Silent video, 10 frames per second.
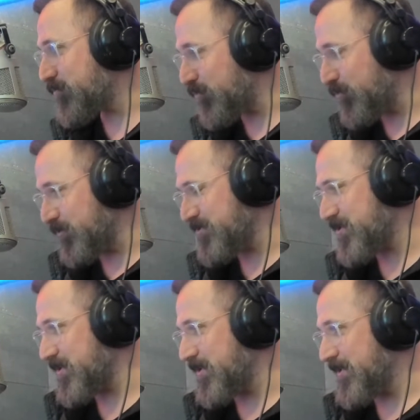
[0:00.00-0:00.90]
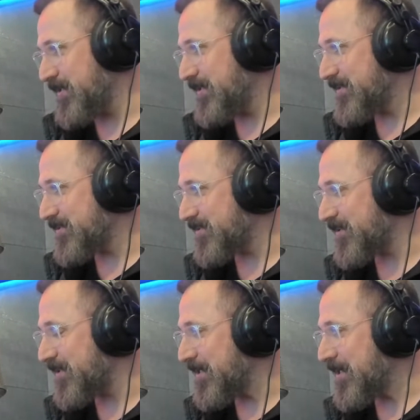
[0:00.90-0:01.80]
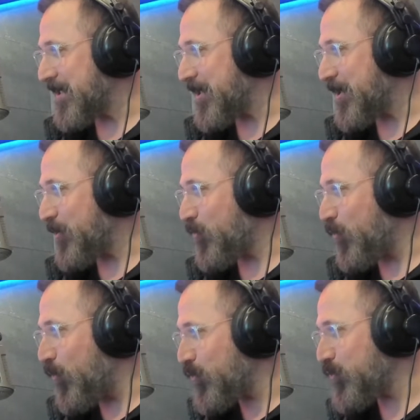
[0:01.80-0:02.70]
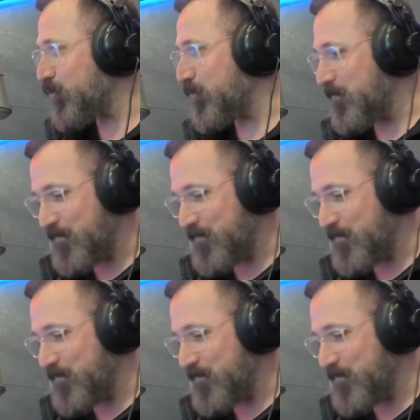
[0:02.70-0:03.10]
Bu olacak. İşte o gün